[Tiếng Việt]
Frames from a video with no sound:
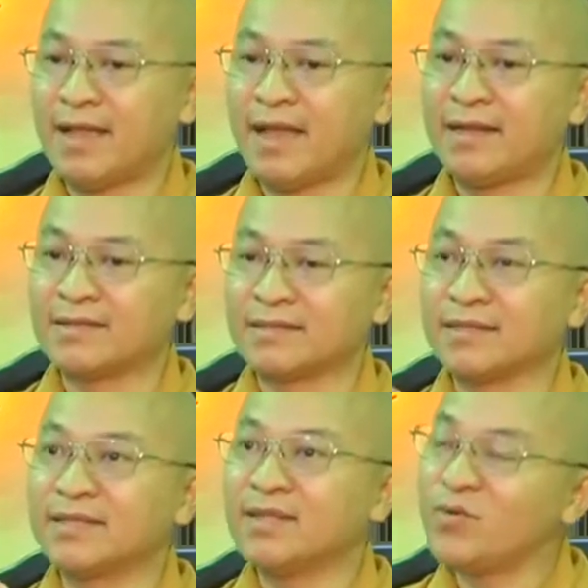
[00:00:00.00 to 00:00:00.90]
hay là
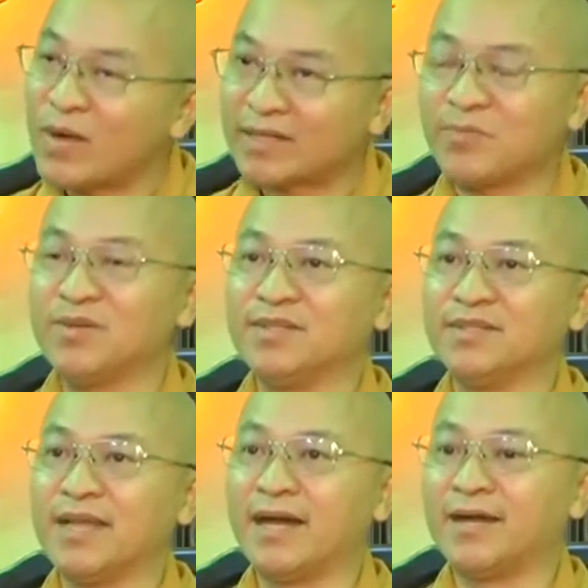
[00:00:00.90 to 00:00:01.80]
sự thiếu quan tâm của
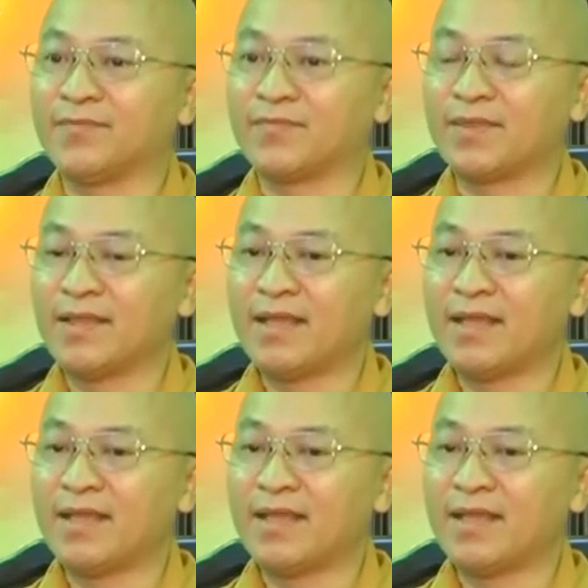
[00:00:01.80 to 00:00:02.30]
người vợ